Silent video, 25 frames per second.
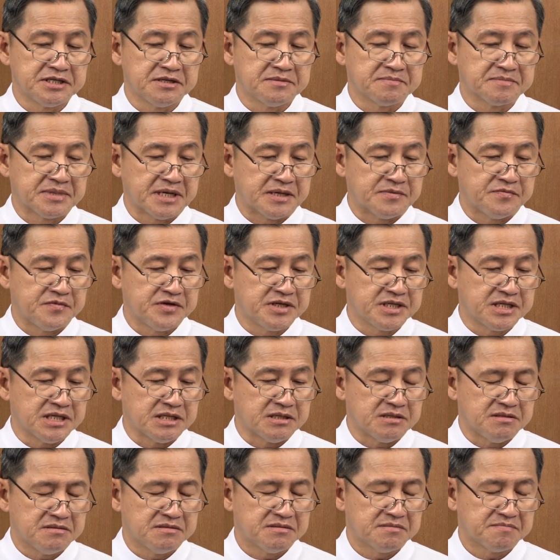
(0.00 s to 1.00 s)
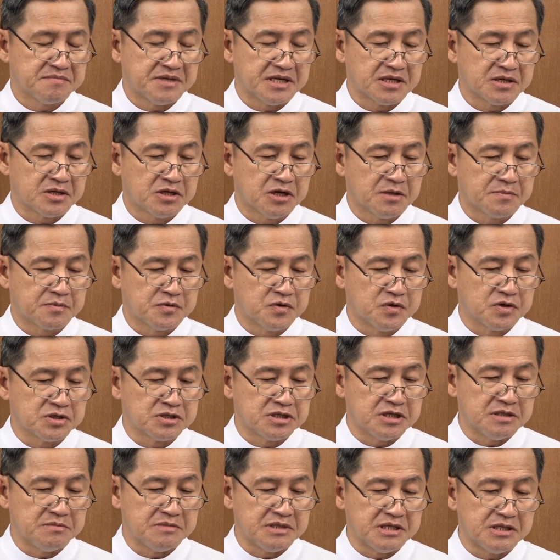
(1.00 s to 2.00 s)
จึงผ่านวิกฤตเป็นครอบครัว
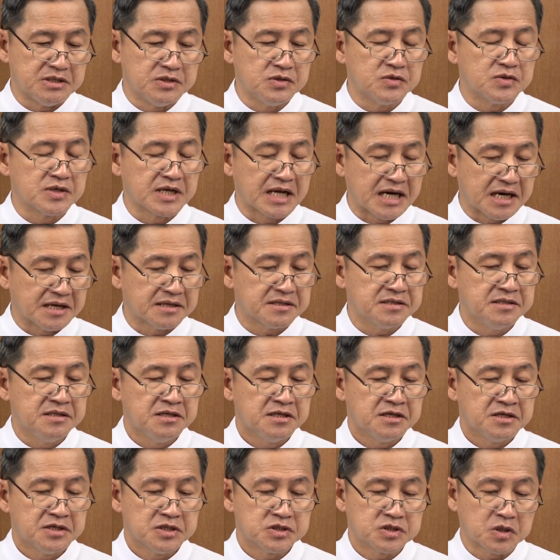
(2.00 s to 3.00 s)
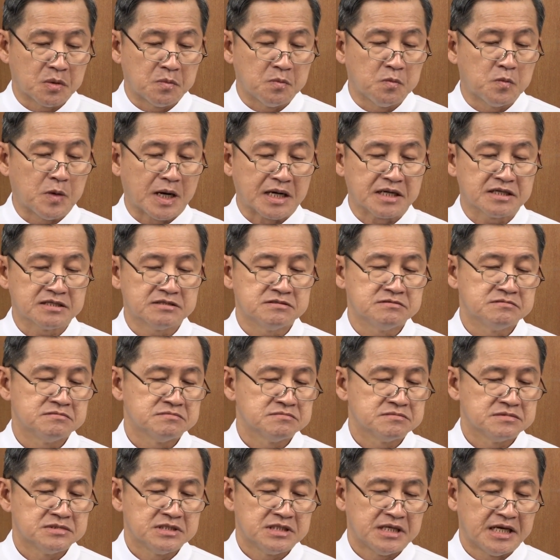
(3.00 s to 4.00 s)
ที่มีลูกหลานสมหวัง
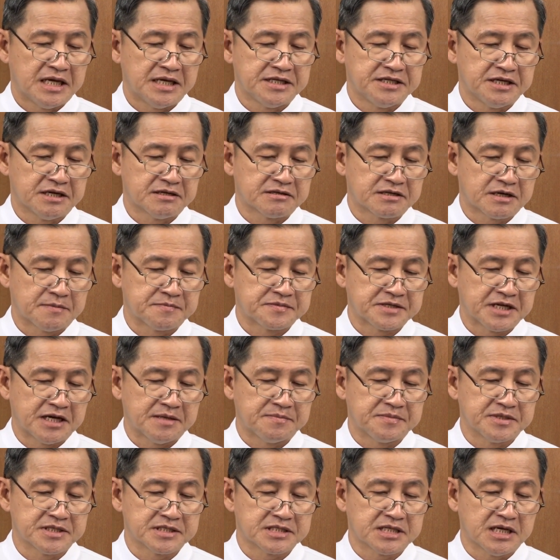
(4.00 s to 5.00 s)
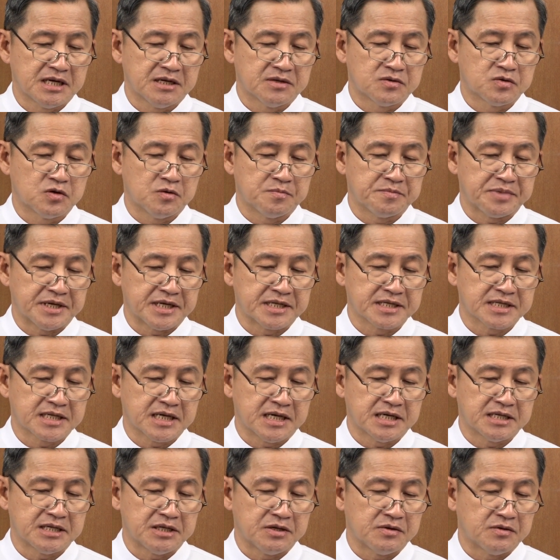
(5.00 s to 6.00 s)
และยังรับใช้พระเจ้าร่วมแผน
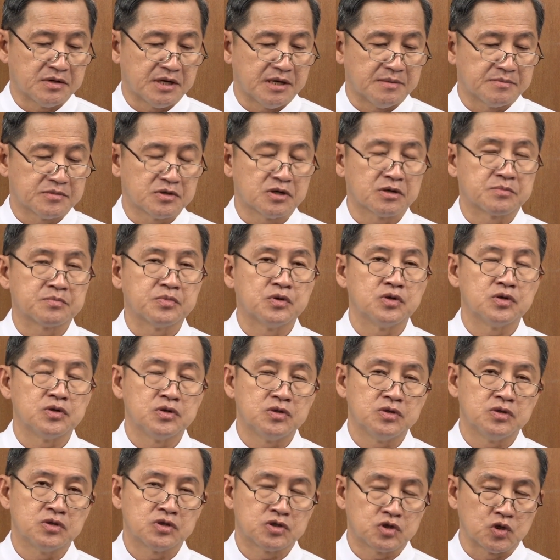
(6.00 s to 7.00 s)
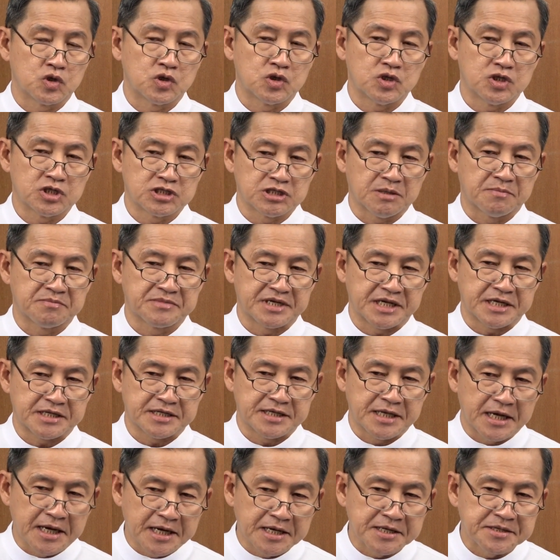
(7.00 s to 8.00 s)
การแห่งความรอดพ้นจนสำเร็จ
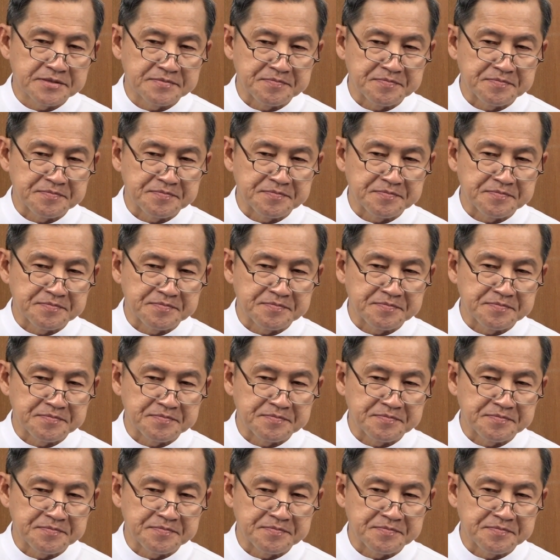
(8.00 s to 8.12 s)
ได้